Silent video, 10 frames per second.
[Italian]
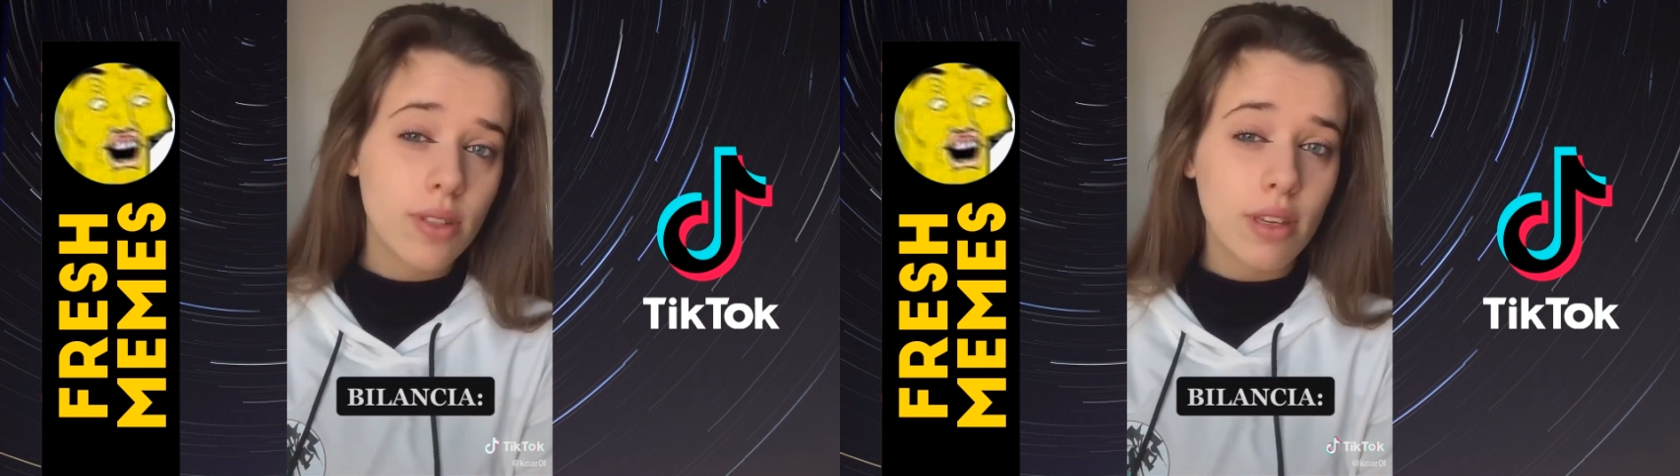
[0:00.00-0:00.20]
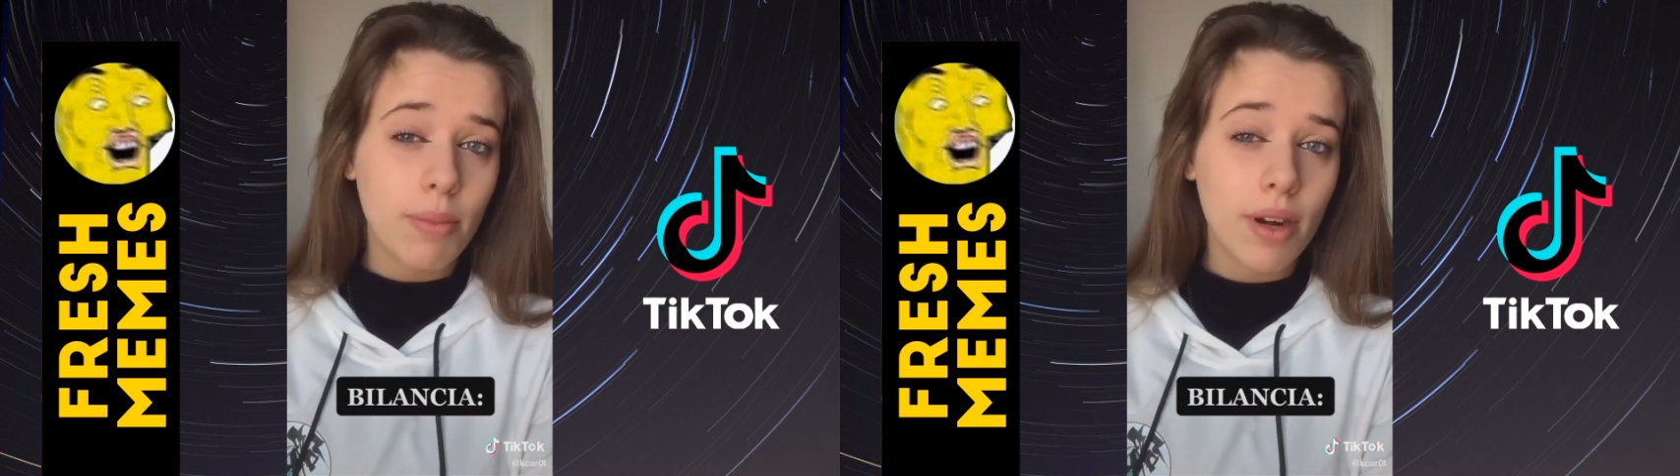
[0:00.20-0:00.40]

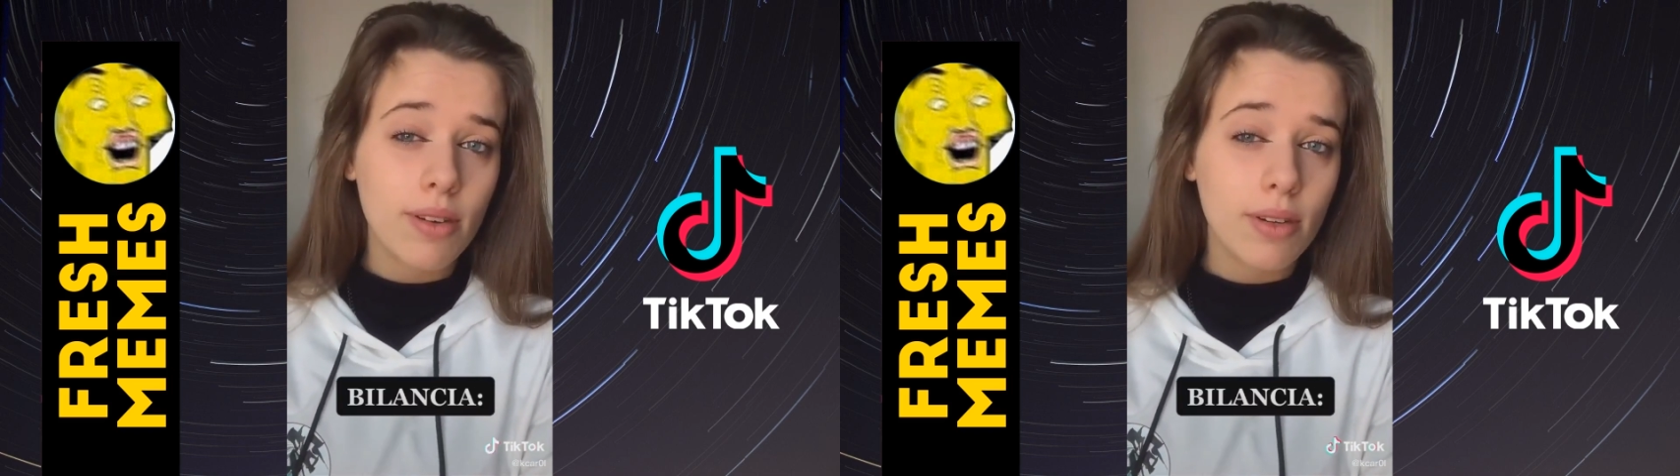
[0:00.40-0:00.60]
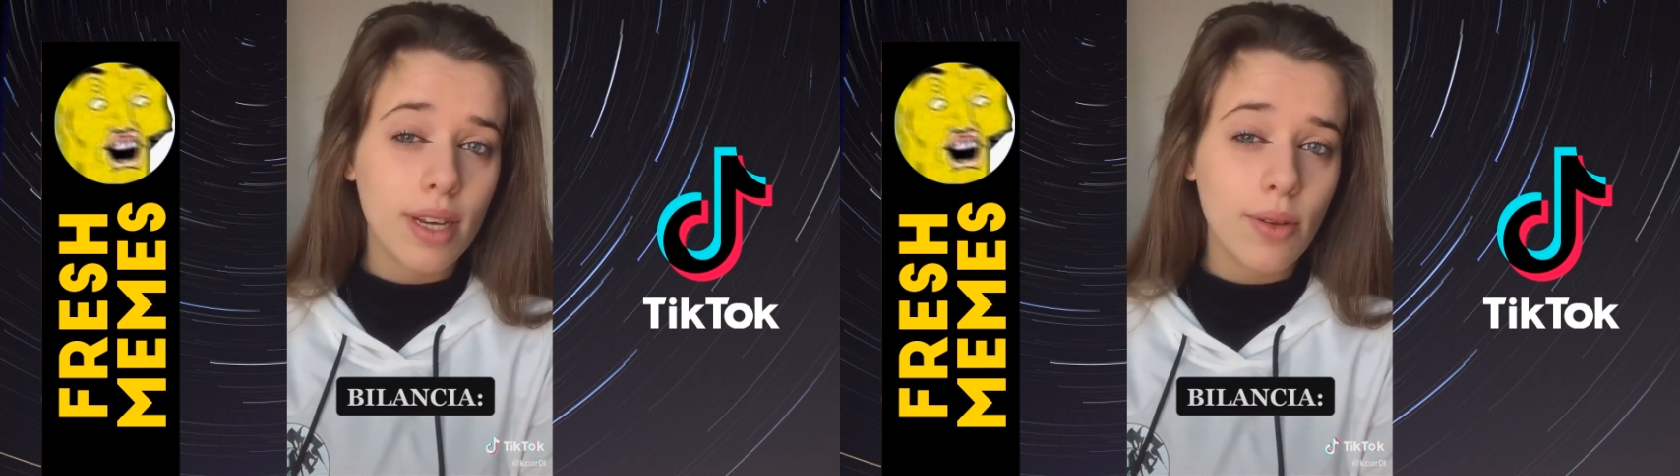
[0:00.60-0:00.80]
però non
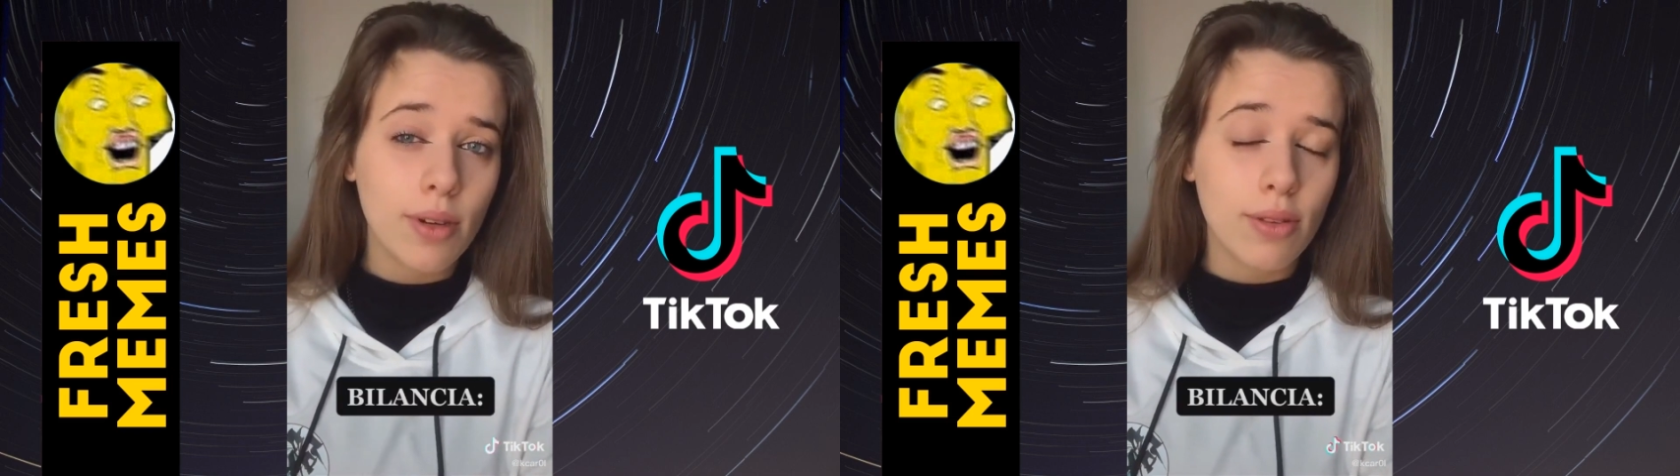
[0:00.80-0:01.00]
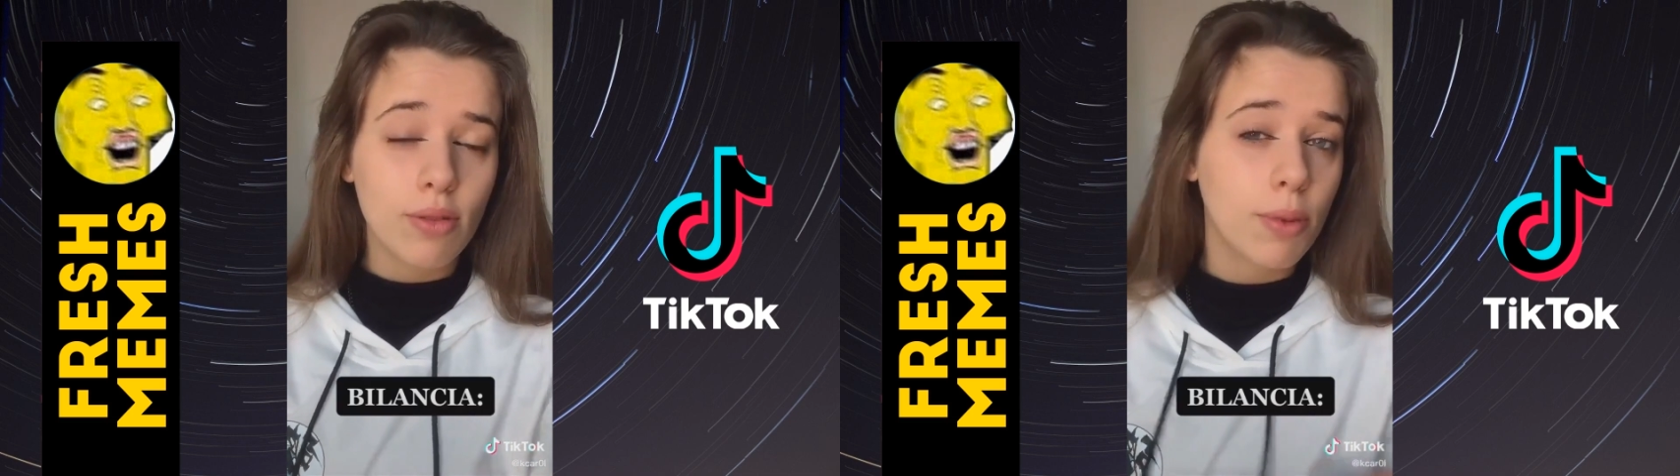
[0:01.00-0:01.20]
credo che
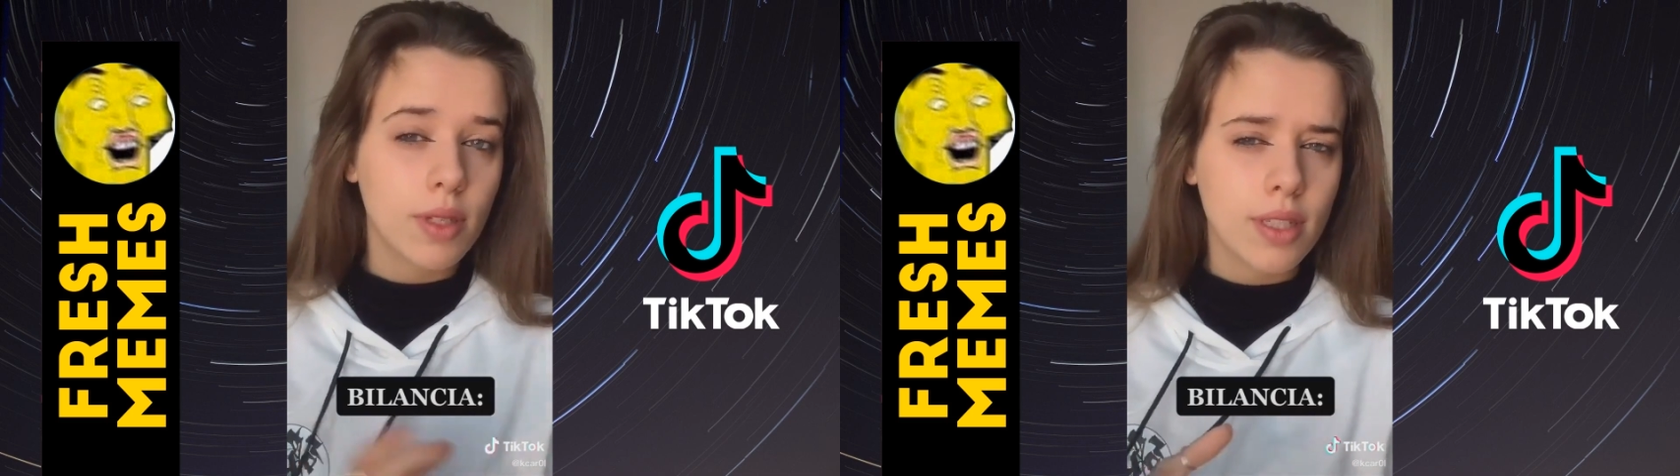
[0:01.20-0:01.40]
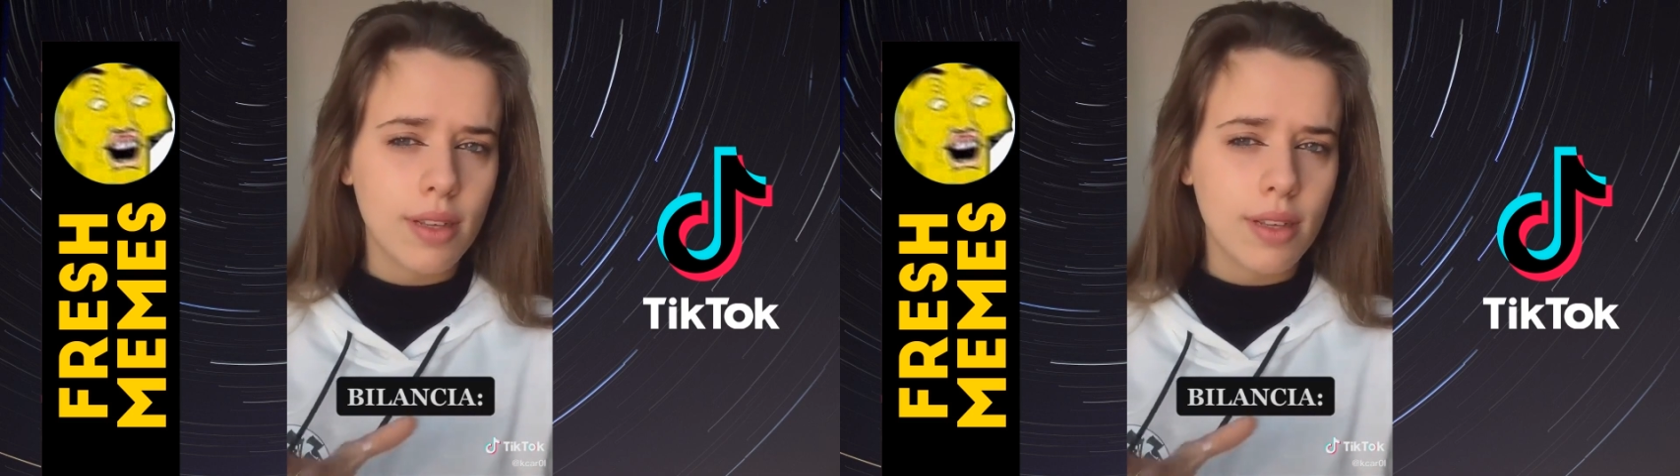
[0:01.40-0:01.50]
tu possa